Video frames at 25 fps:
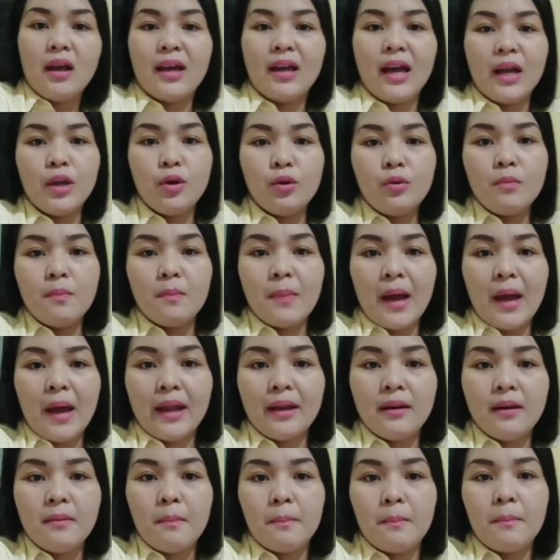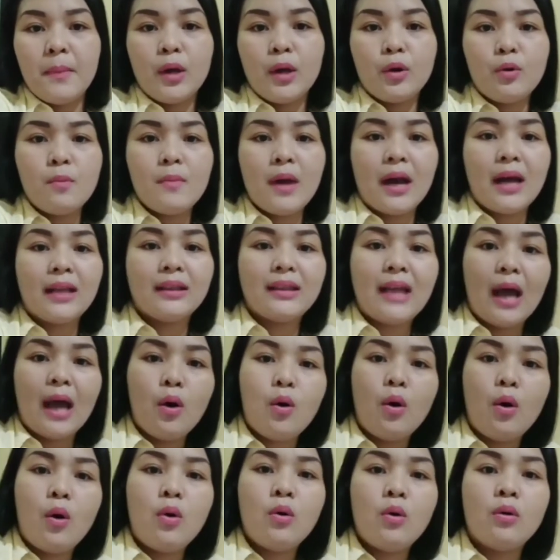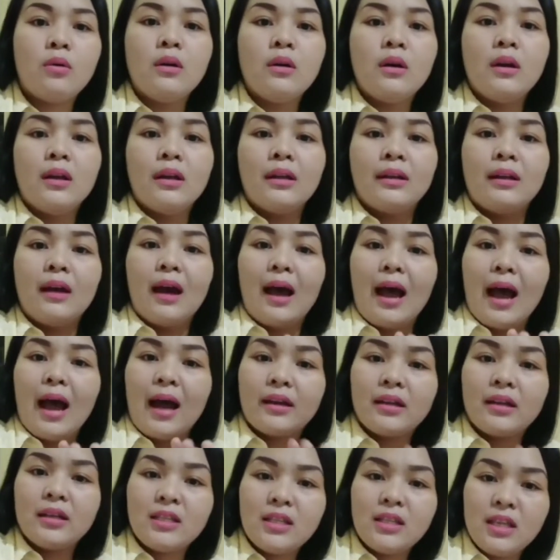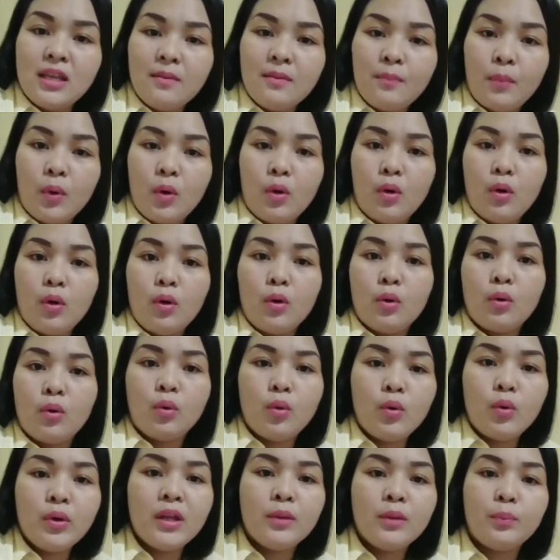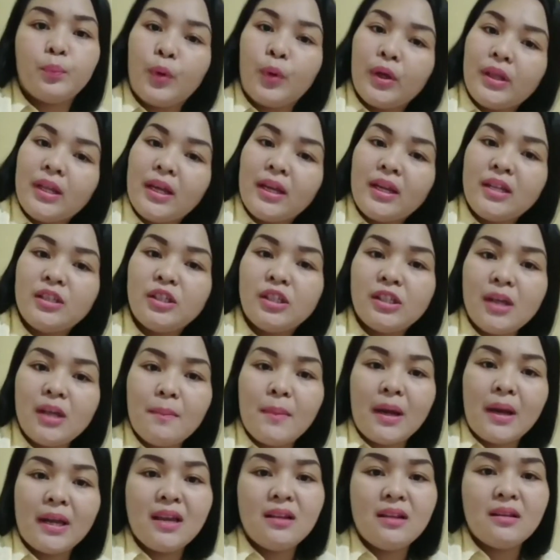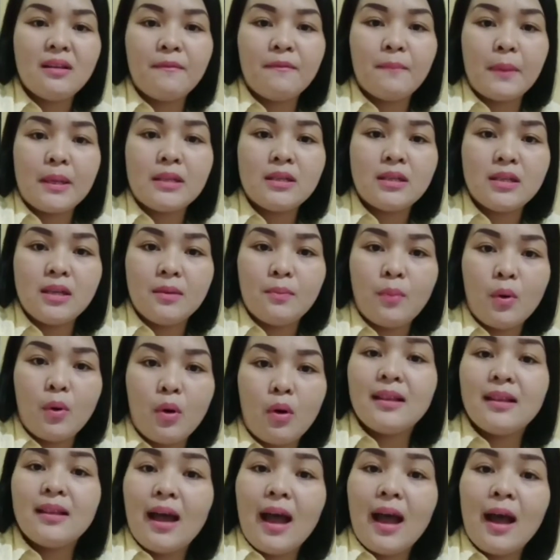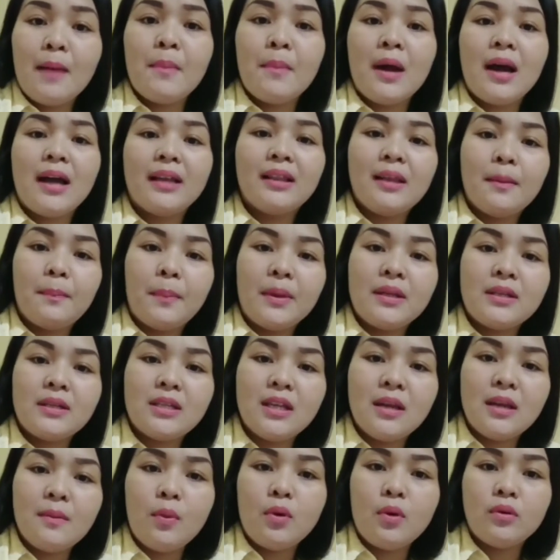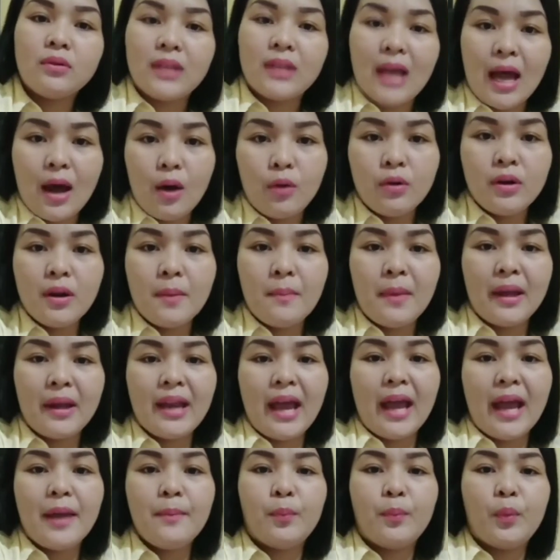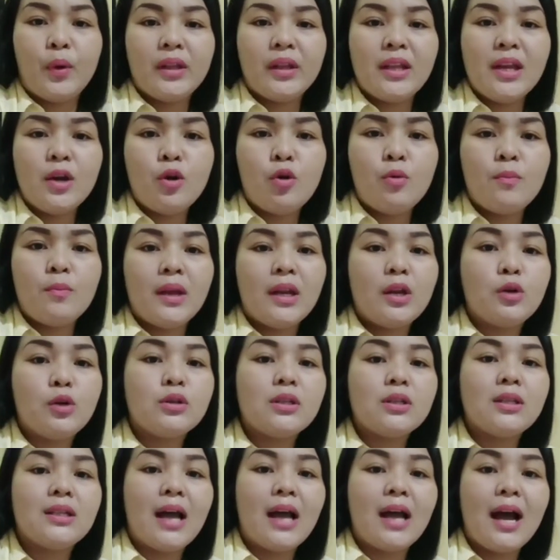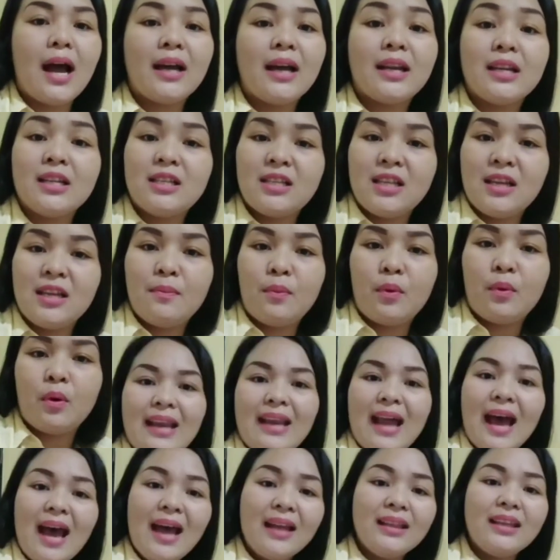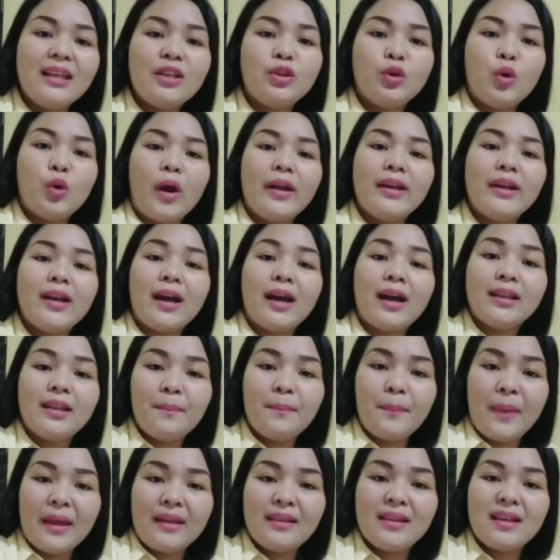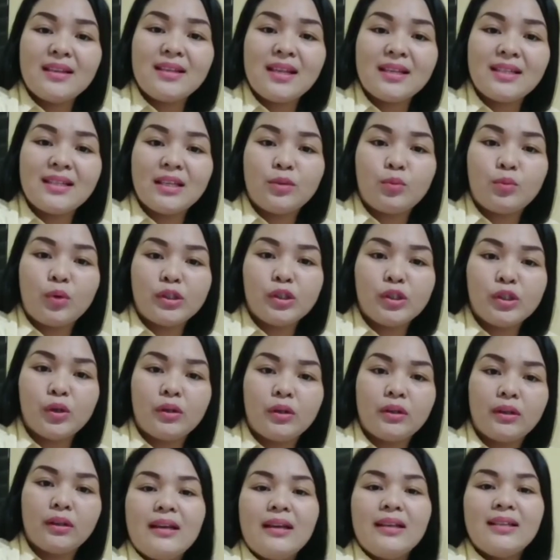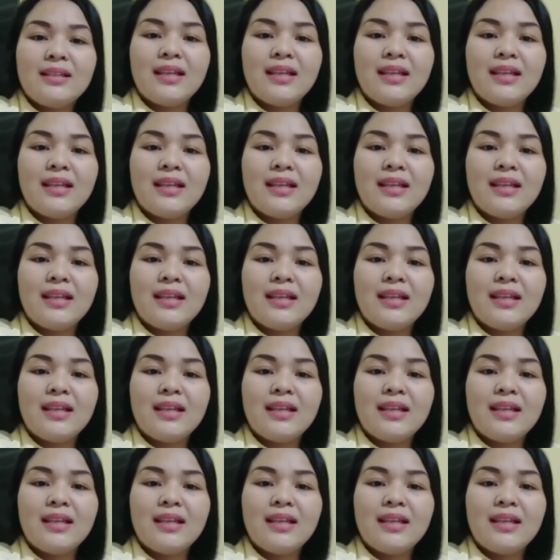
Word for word: Gayon man, merong mga taong agresibo, ngunit pwede rin siyang maging depensibo. Ang mga depensibong tao naman ay pwedeng kumilos ng agresibo. Lahat ito ay nakadepende sa sitwasyon.